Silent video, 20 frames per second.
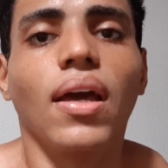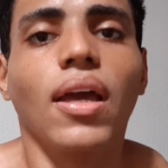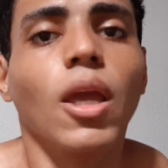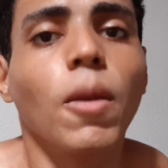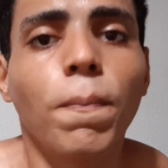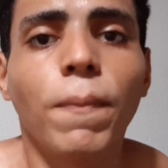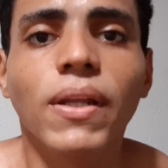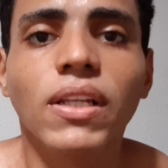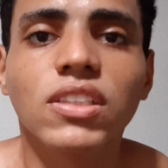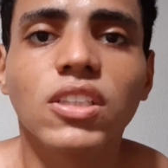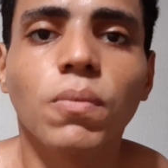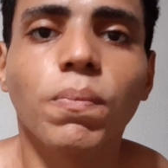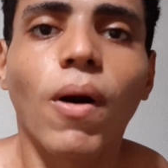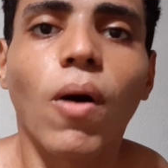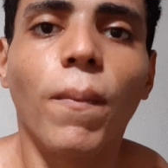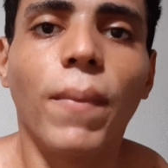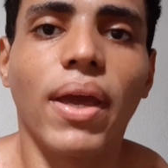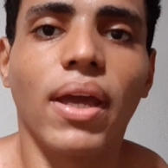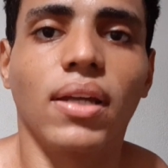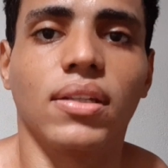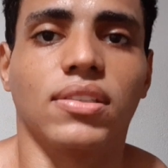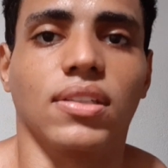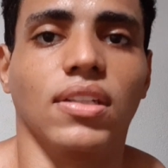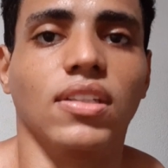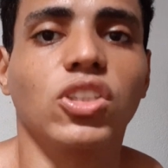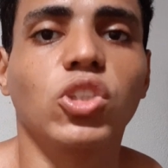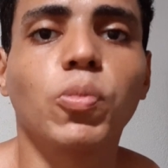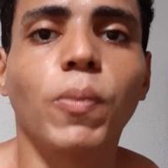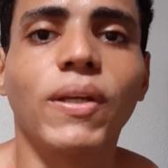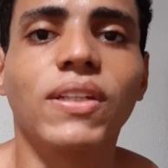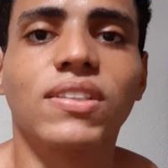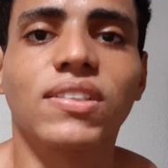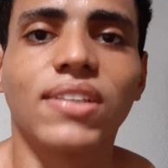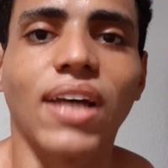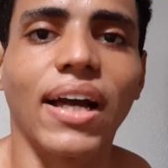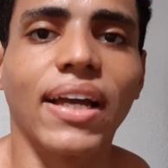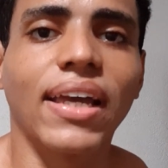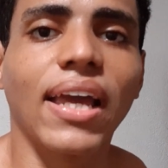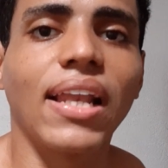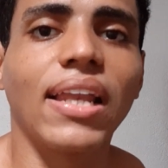E principalmente
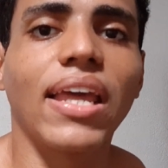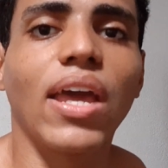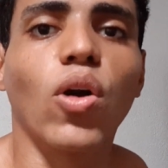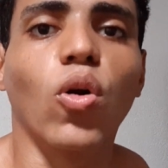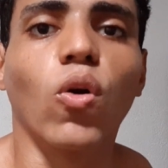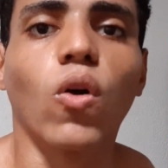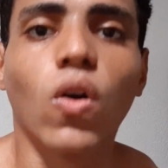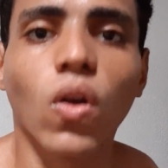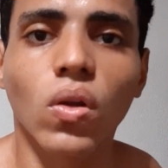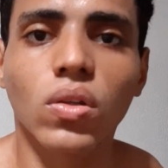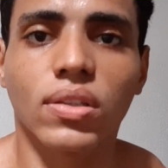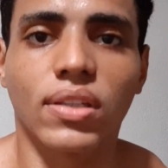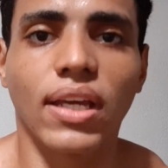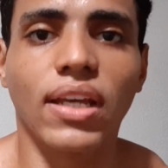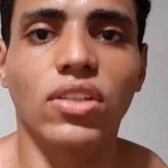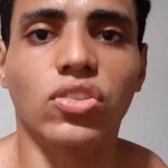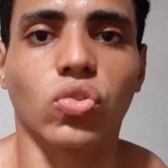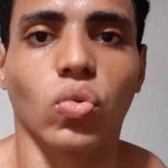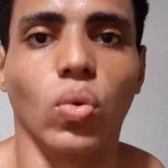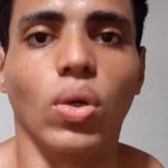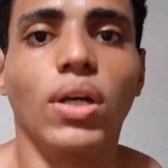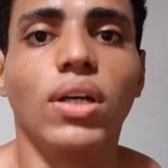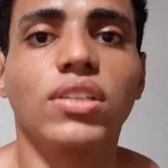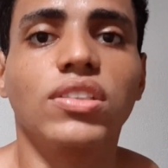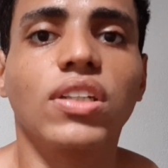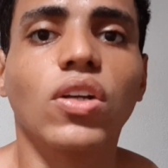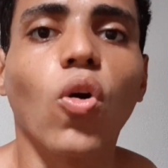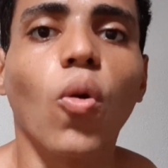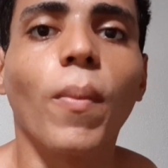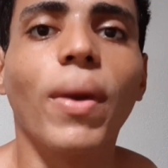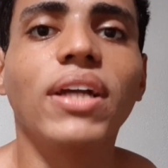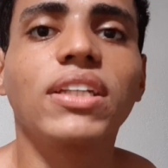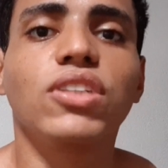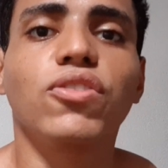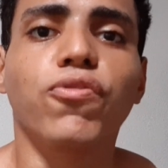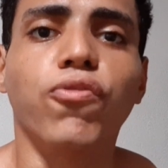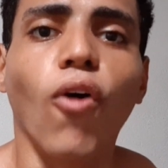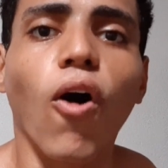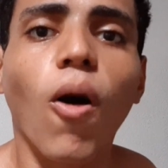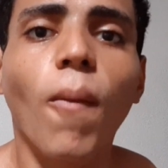dispensar aquele erro grotesco de comer de
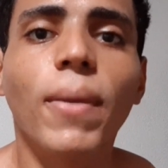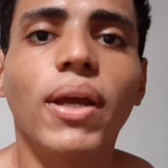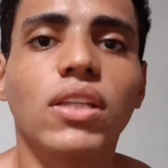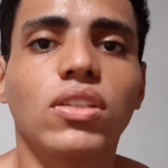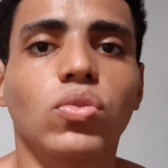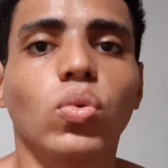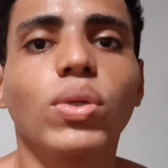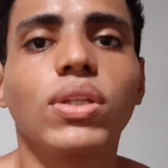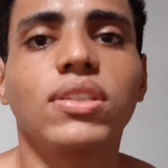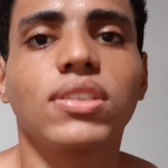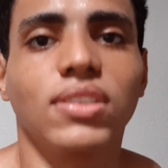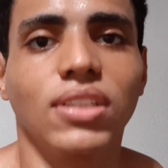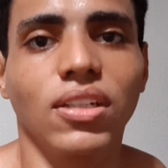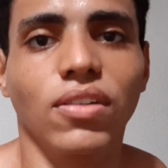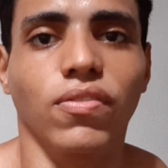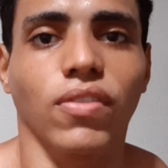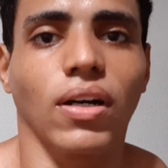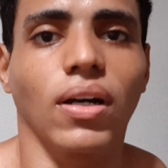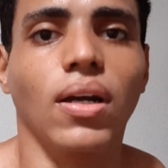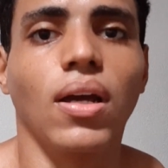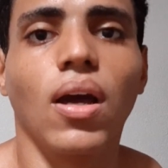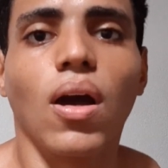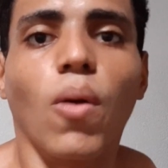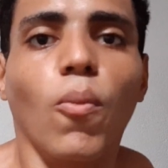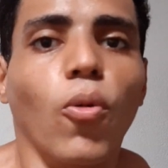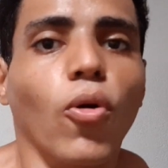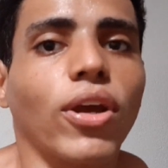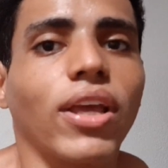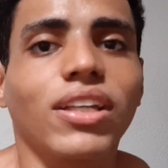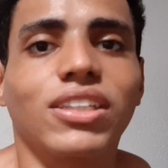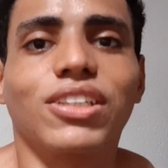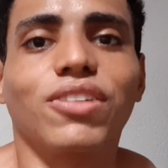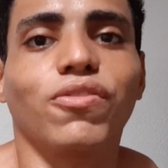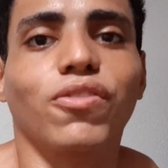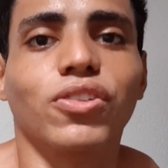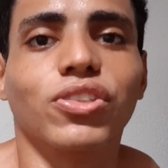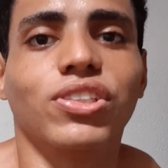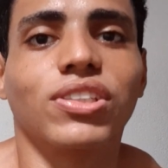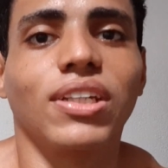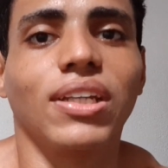forma intuitiva, porque se
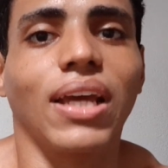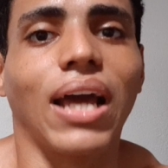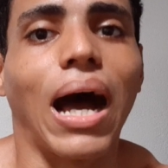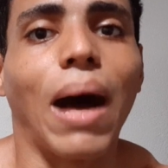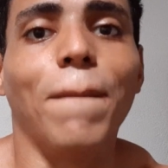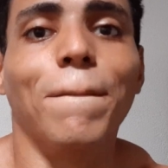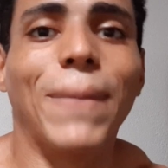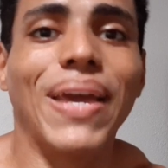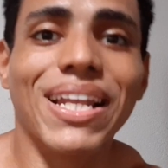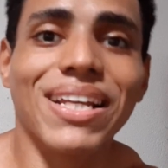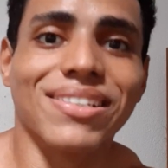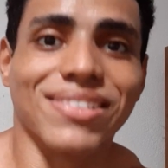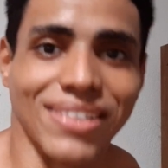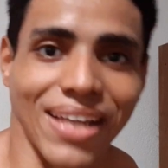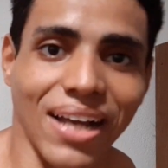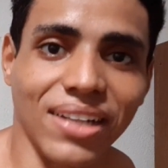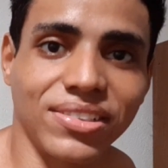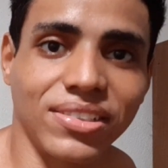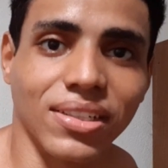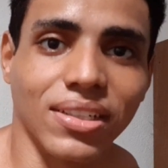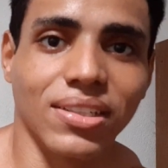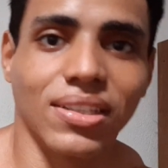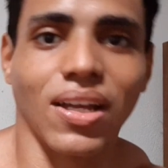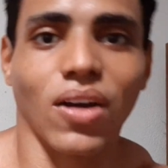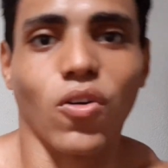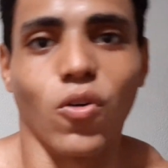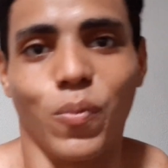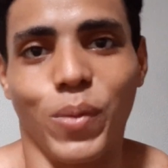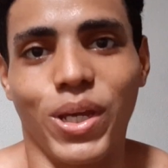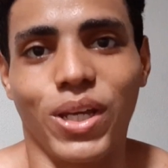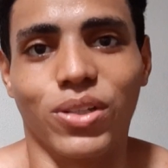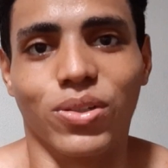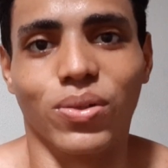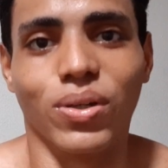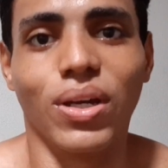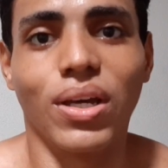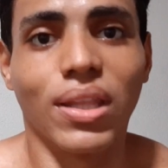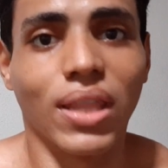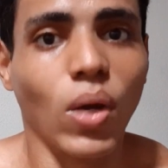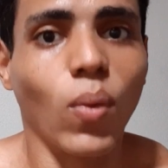você apenas acha que está comendo,
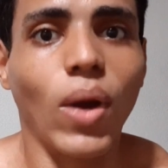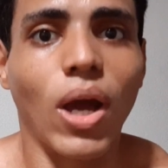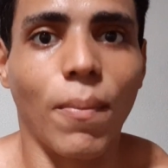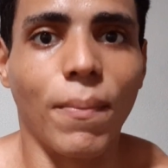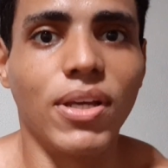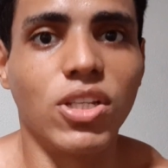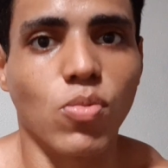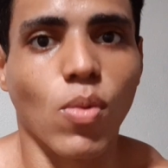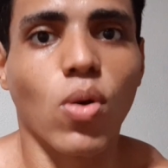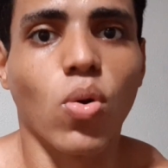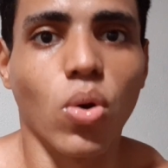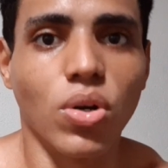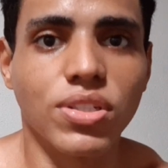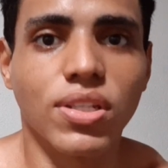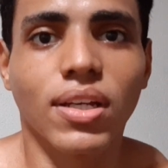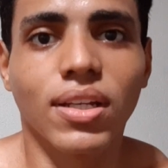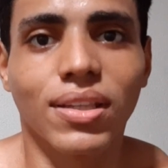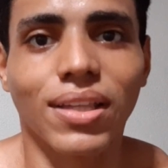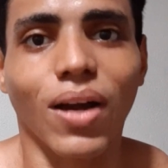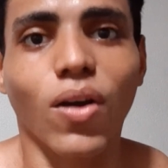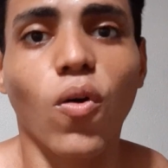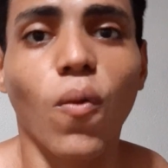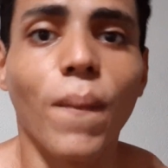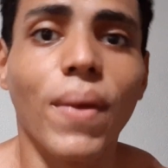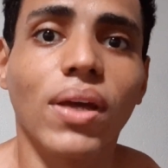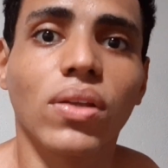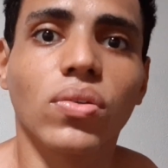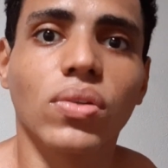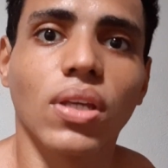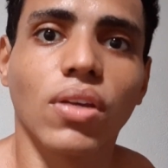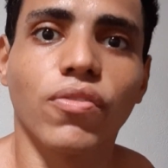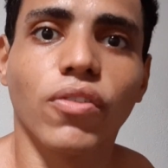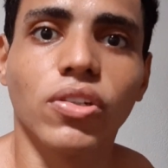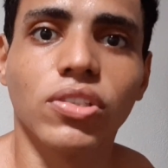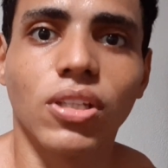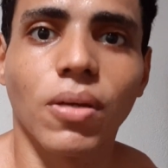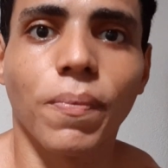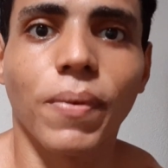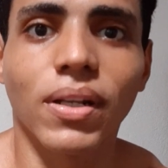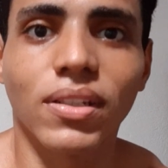não é a mesma coisa que está comendo o que
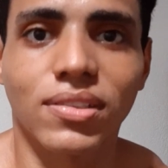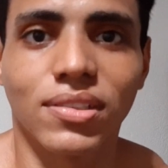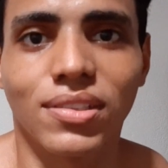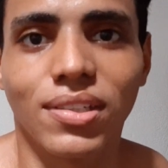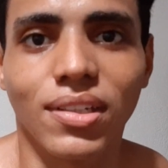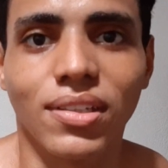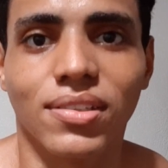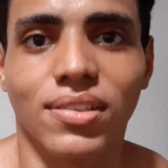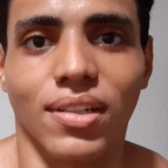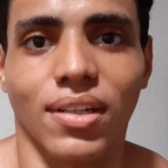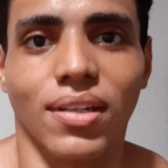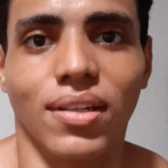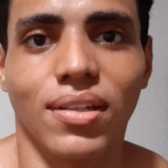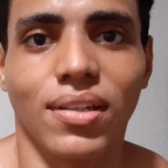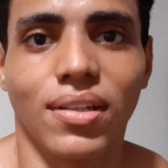você precisa.